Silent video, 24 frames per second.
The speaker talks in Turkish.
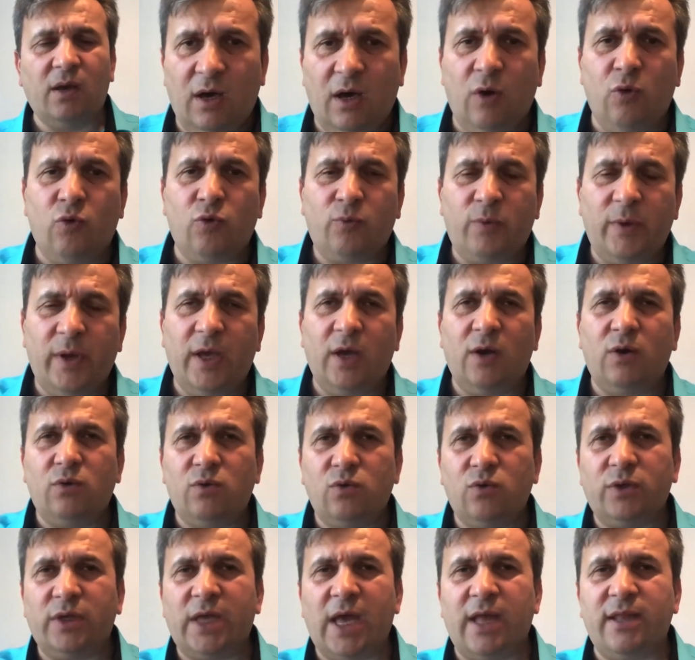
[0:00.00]
Avrupa'ya
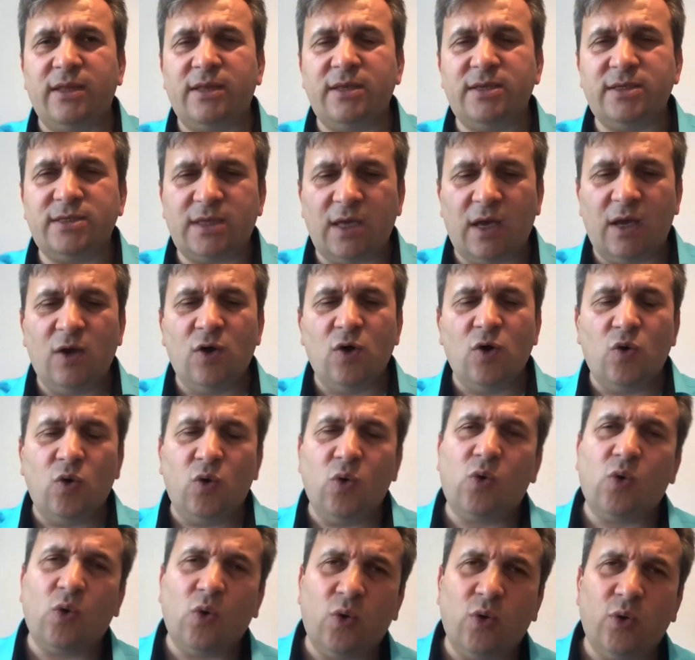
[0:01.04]
geldiğinizde
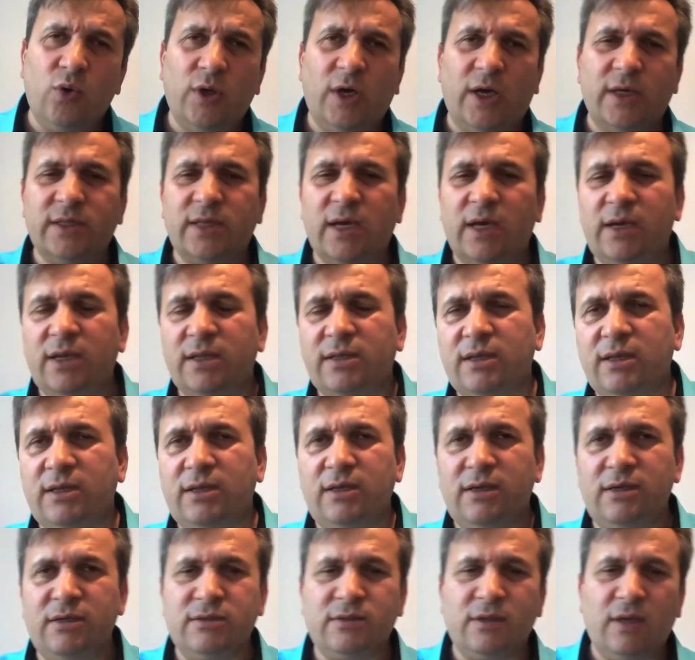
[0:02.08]
hukukun, adaletin,
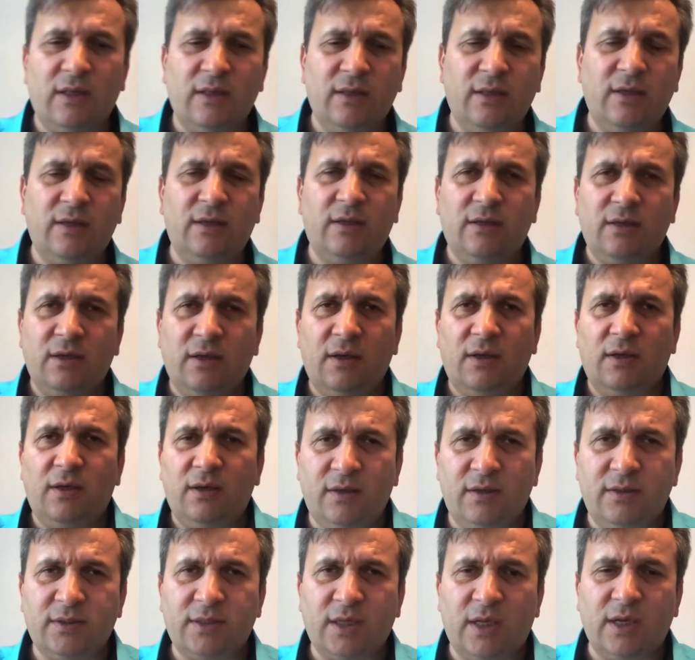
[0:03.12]
insanlığın,
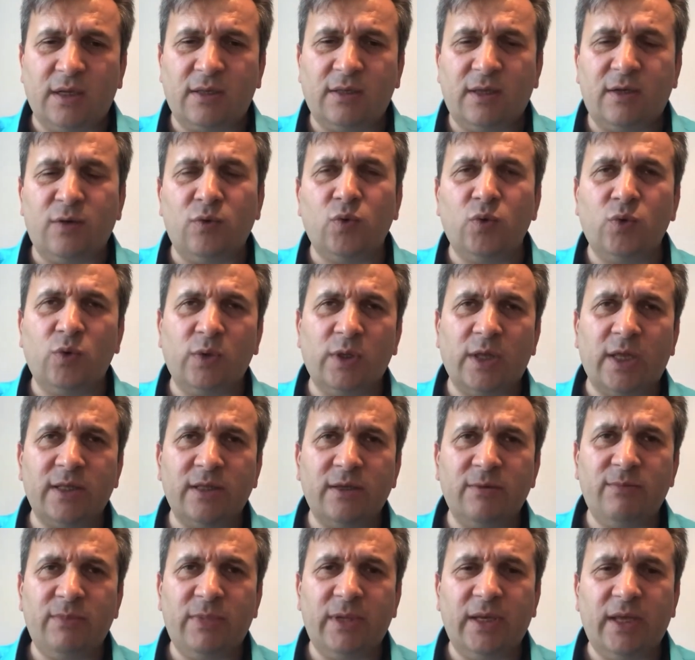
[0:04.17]
insan haklarının
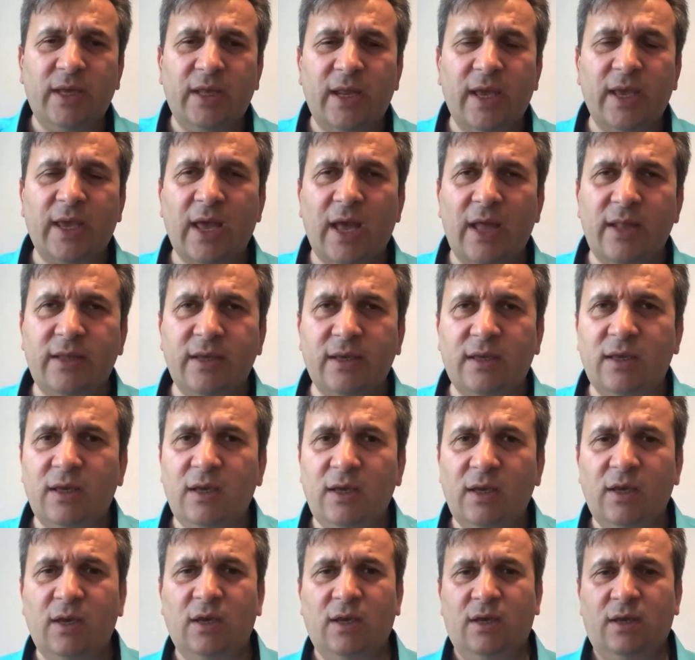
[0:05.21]
uygulandığı bir yere geldik
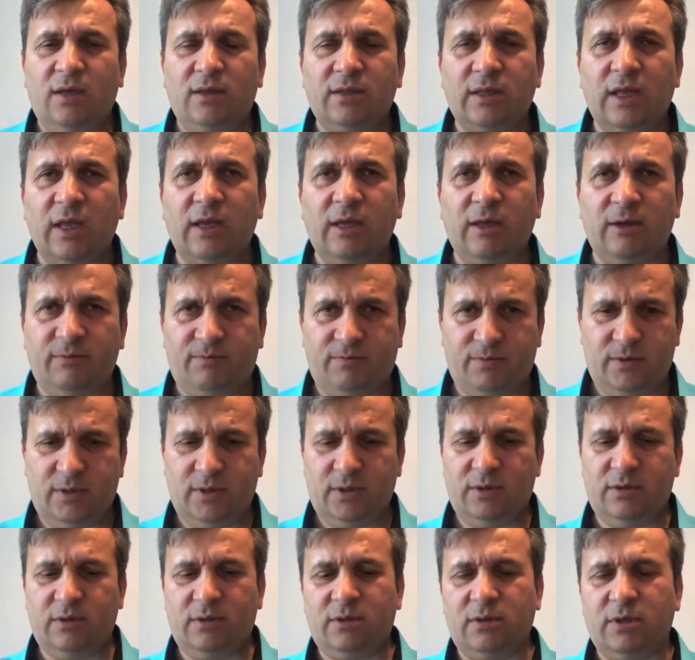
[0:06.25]
deyip
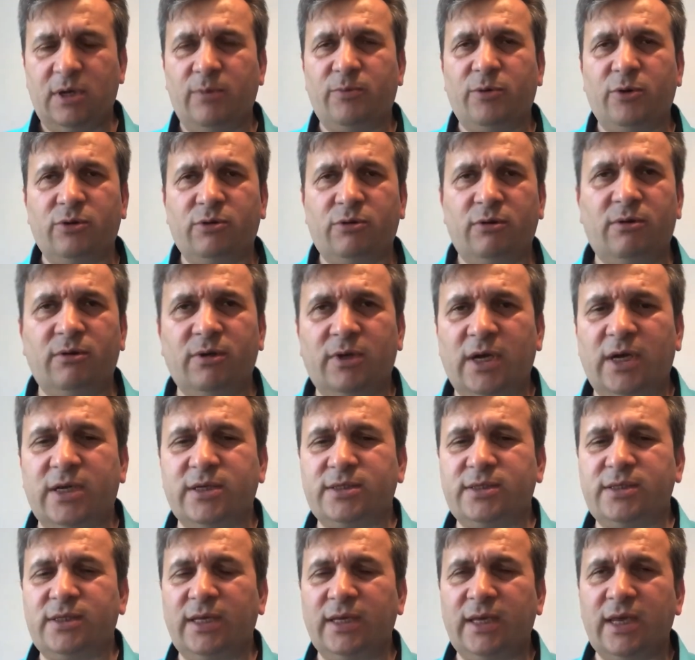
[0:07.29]
raportörün
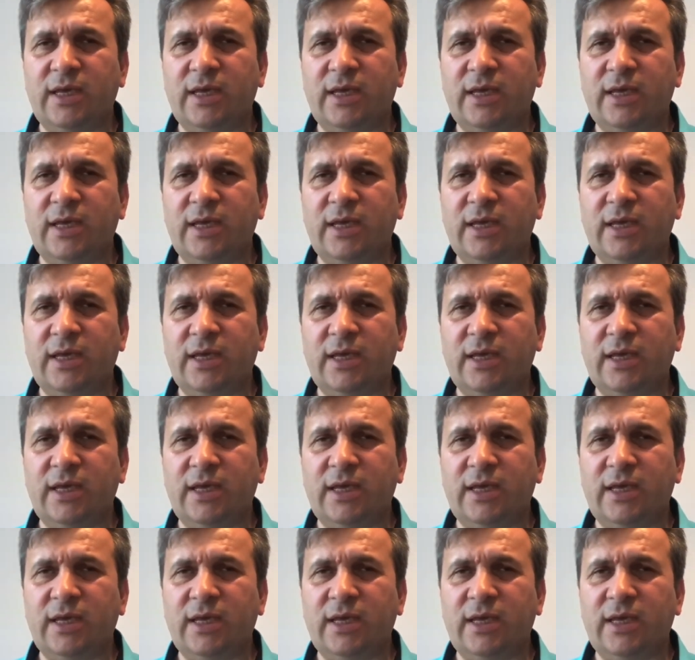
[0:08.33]
karşısına